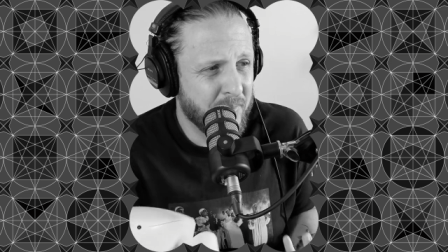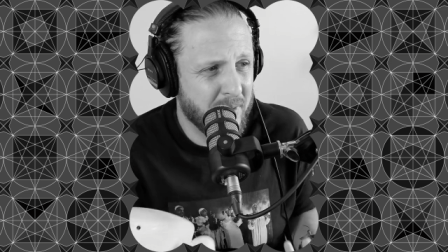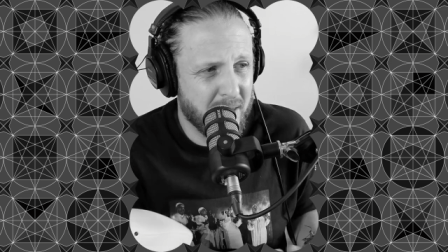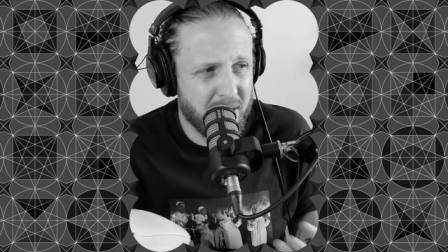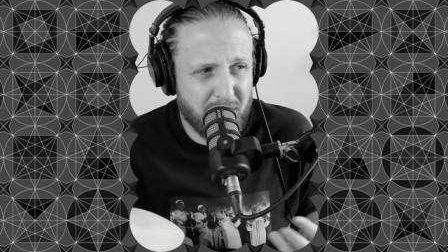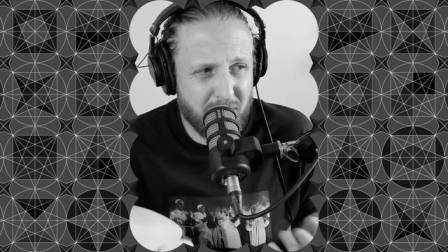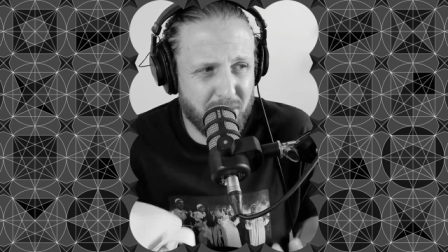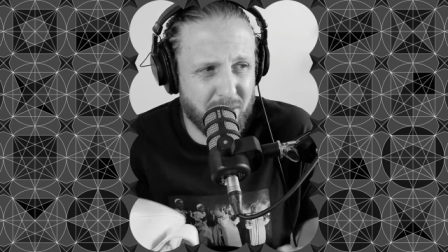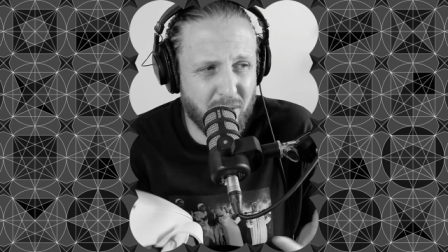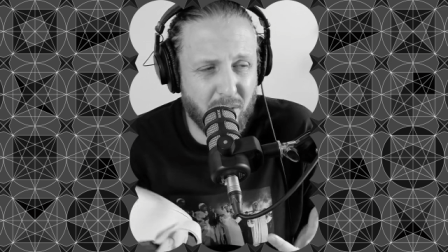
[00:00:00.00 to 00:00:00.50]

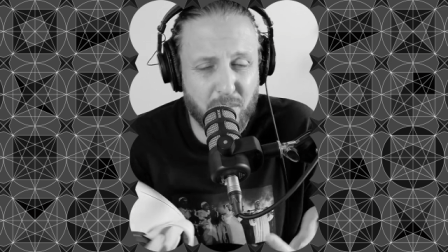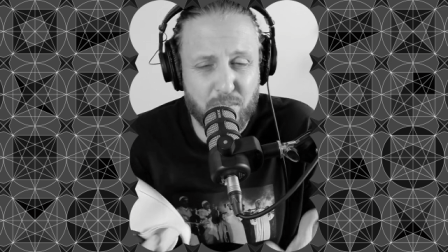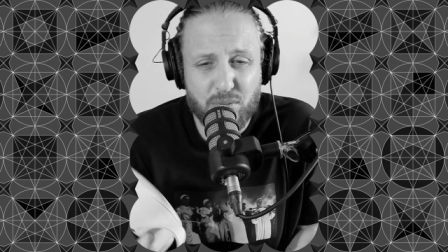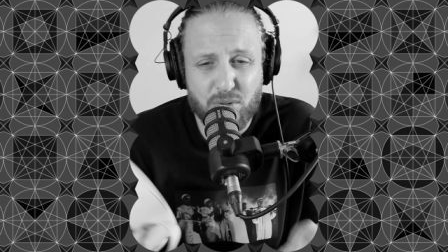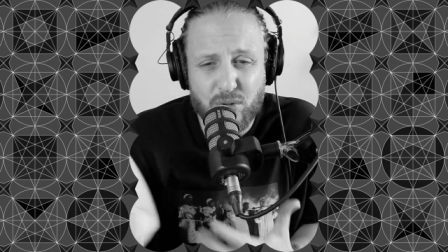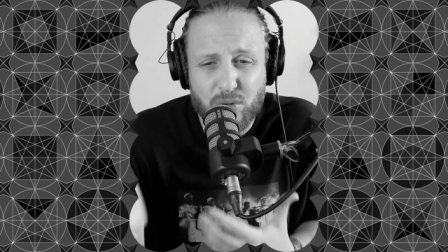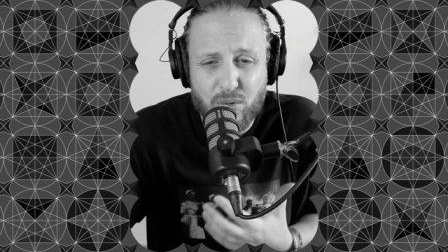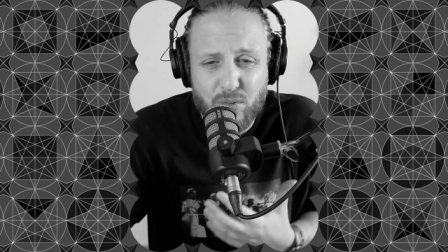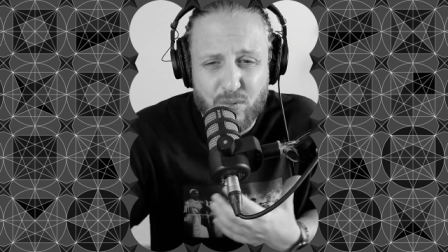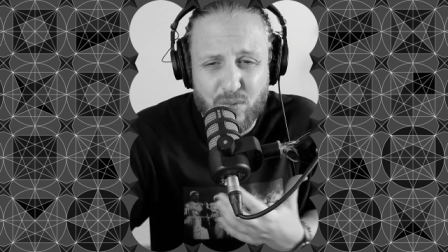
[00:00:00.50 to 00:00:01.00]
en
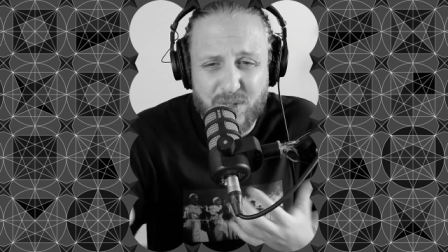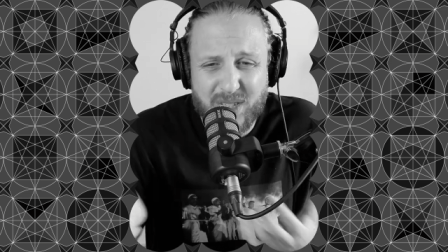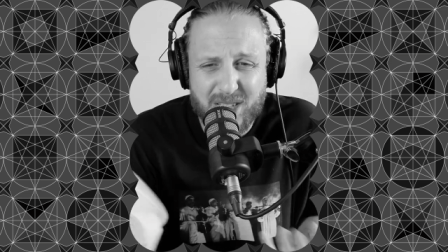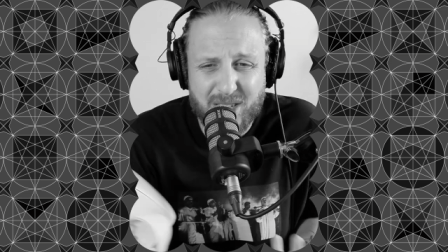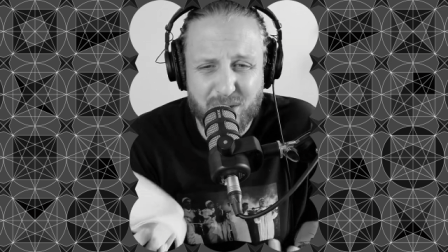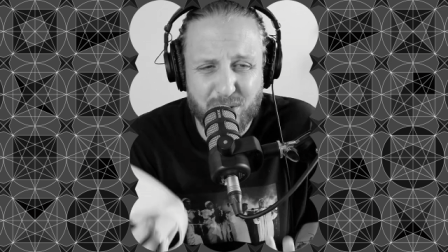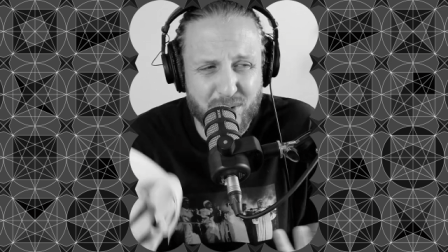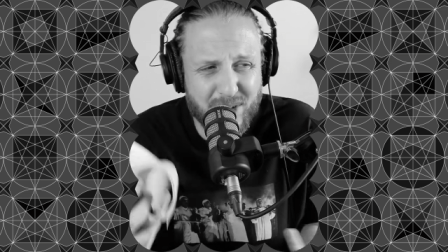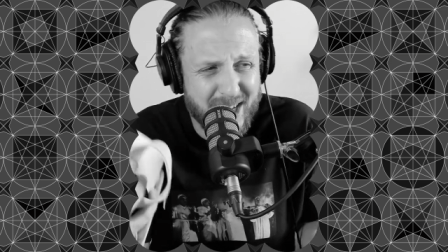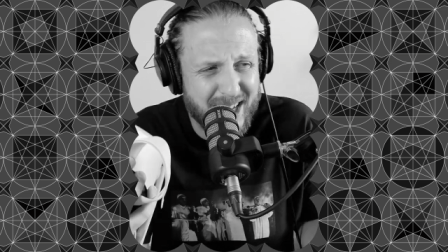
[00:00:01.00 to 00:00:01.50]
plus de nous
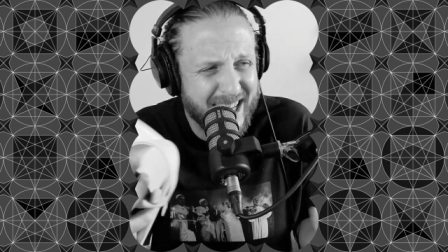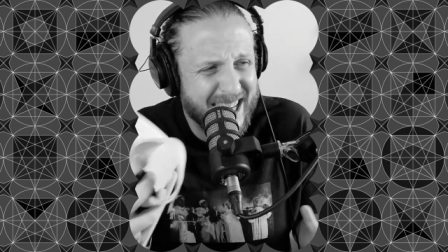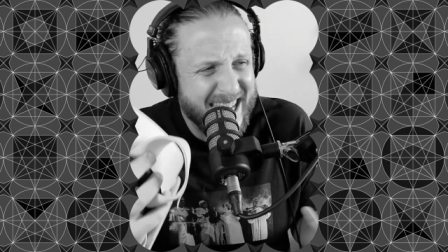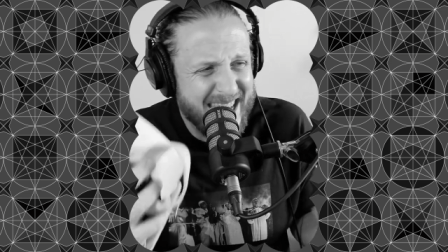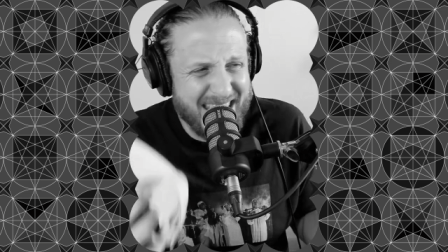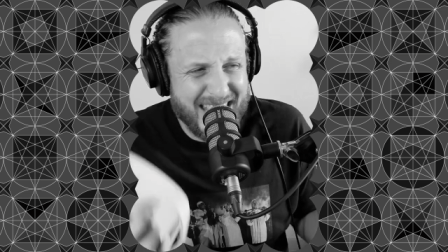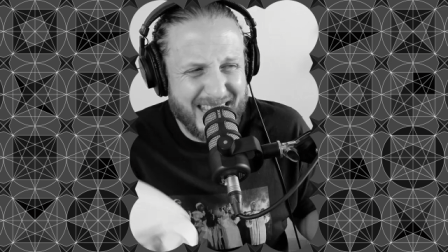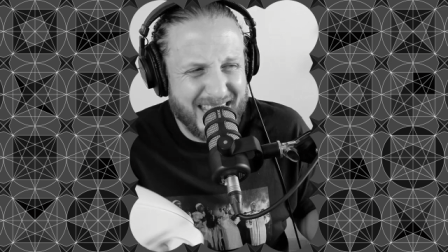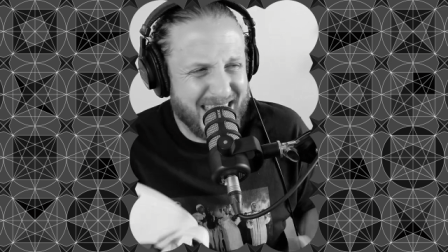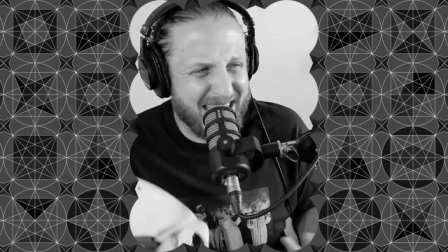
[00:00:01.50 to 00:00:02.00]
isoler,
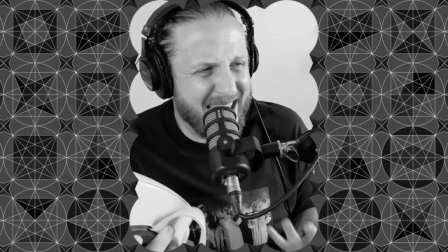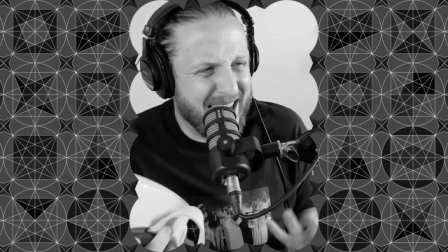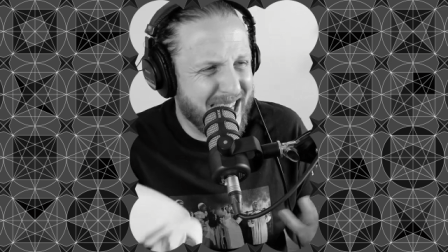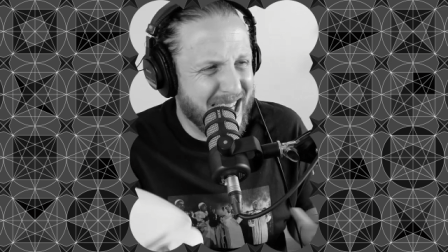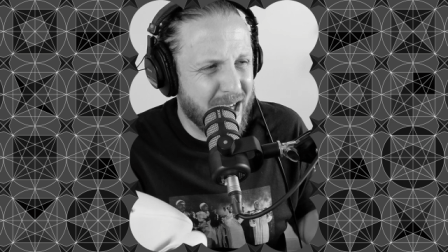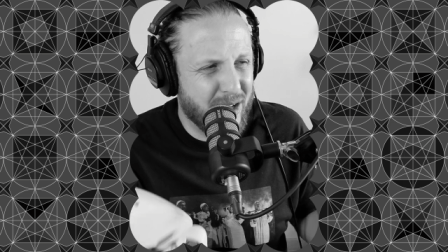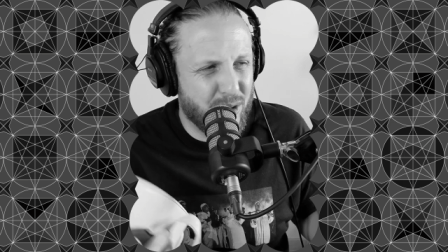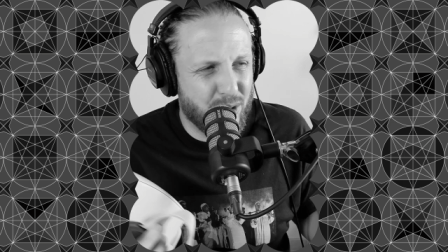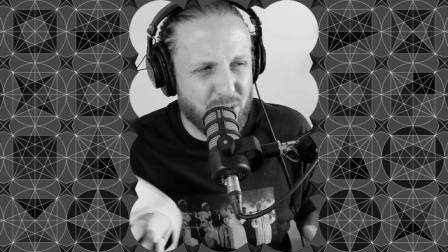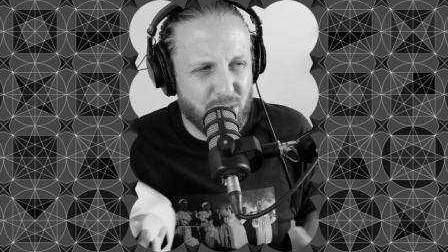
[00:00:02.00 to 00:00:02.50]
il y a
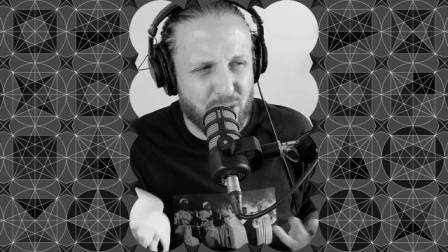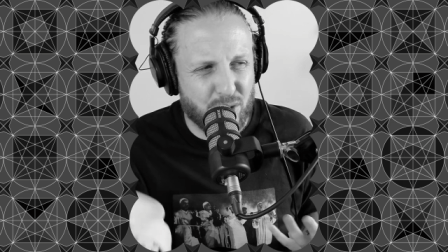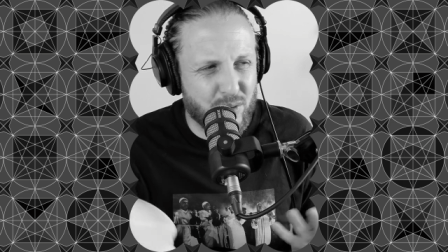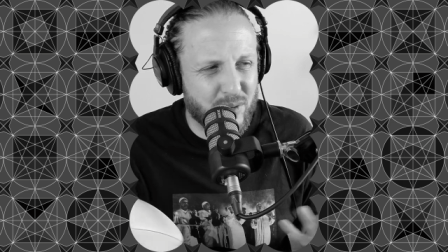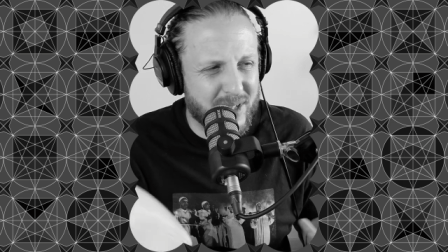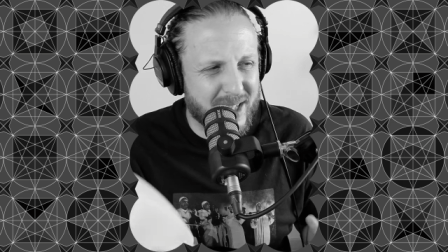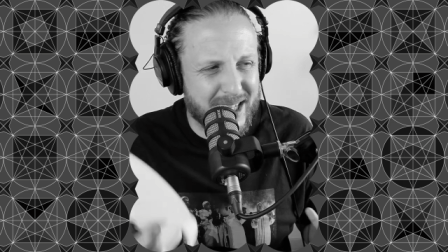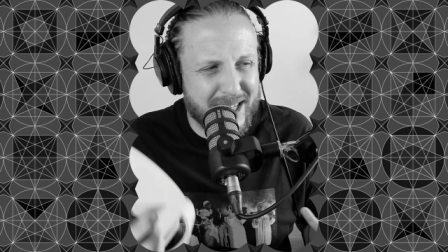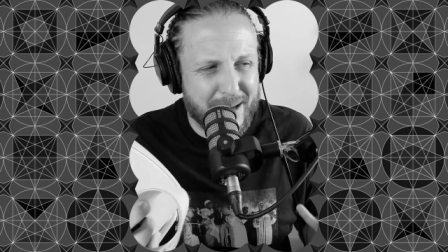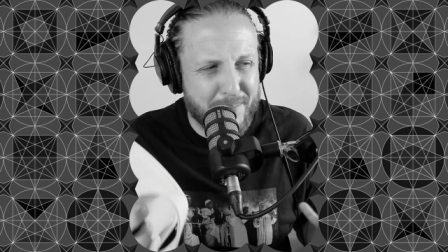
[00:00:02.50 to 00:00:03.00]
quelque
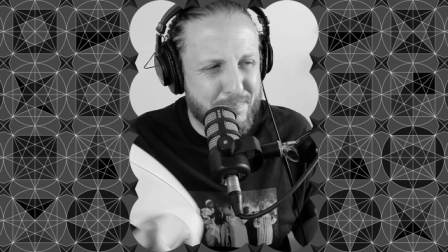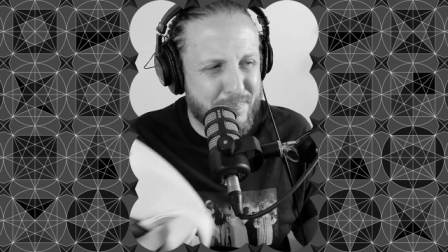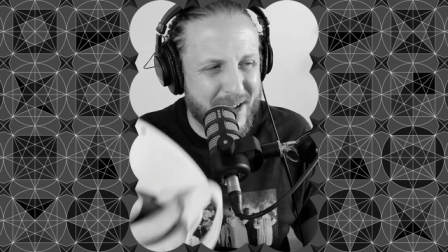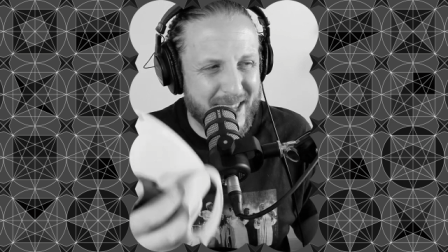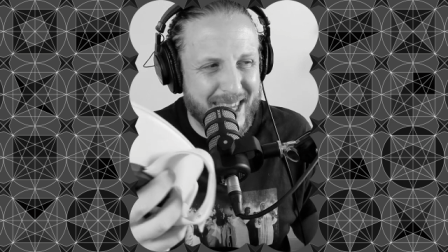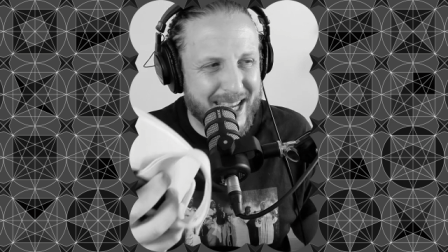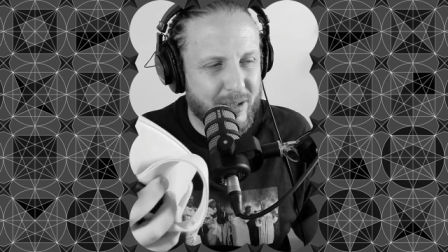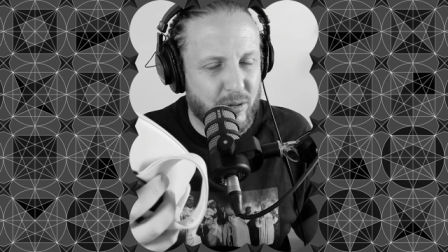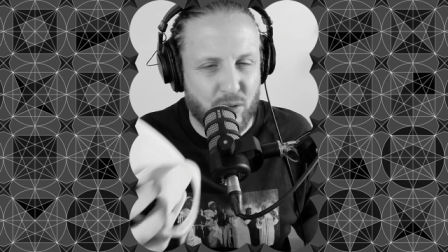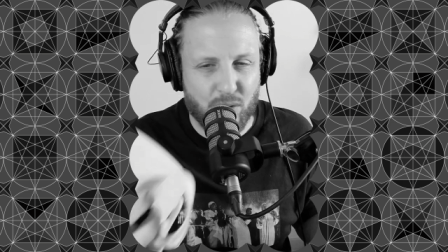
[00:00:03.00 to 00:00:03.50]
chose qui est pas
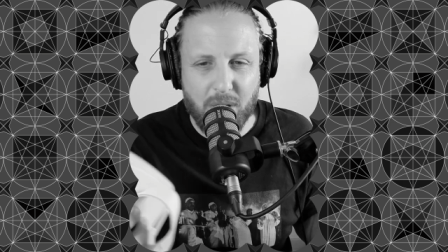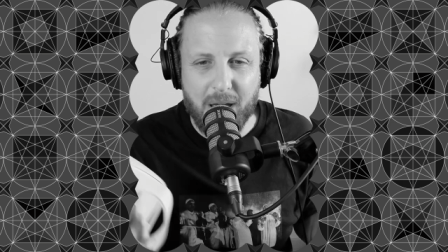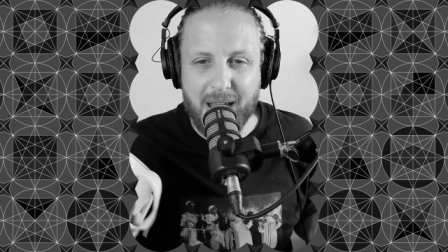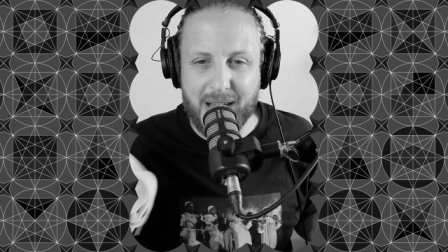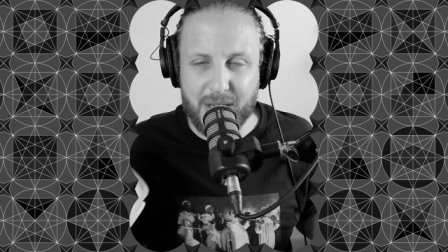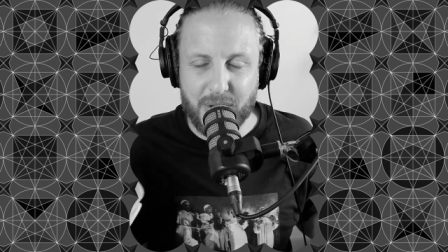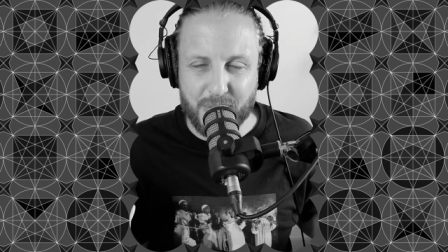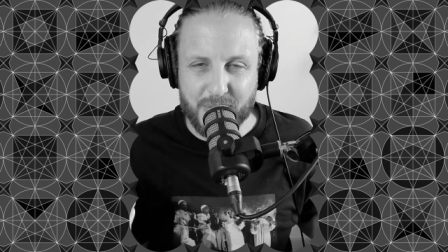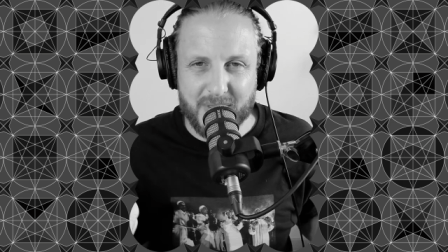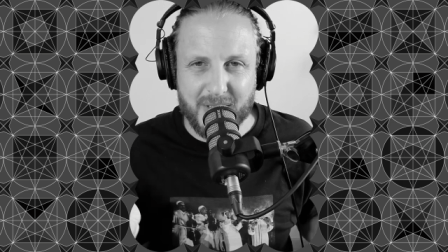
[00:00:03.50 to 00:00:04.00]

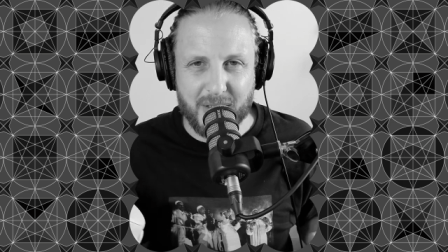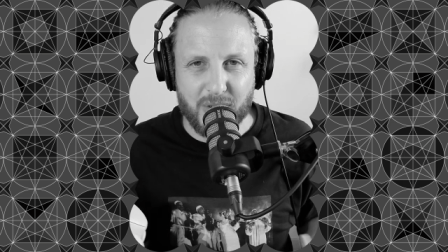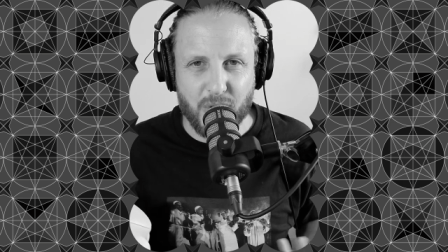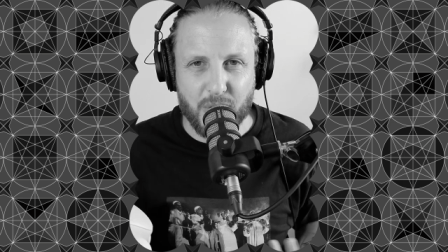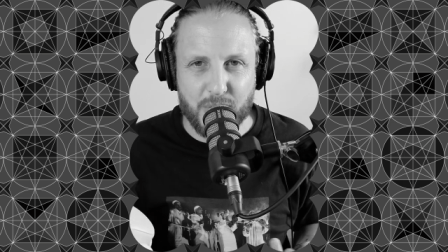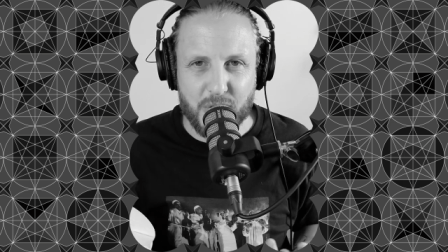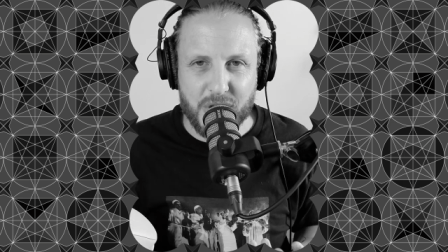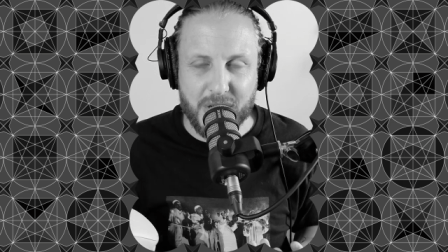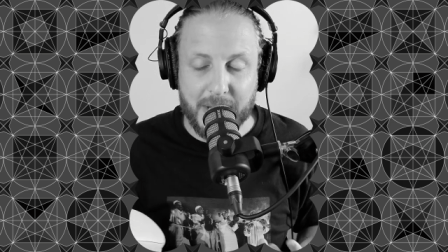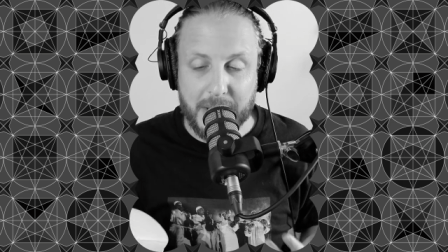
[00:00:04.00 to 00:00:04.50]
naturel dans cet
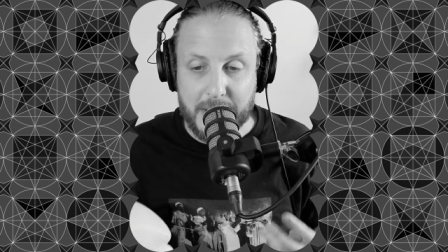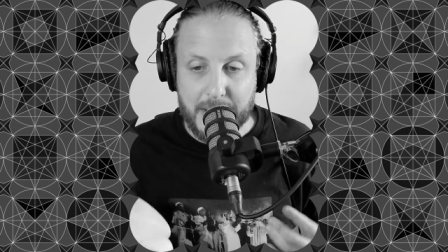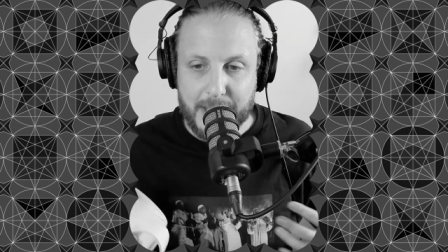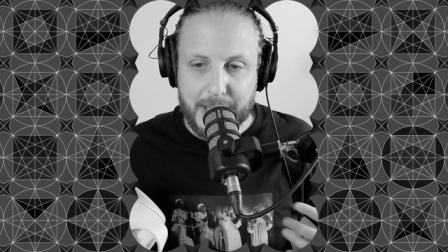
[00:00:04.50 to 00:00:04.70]
objet.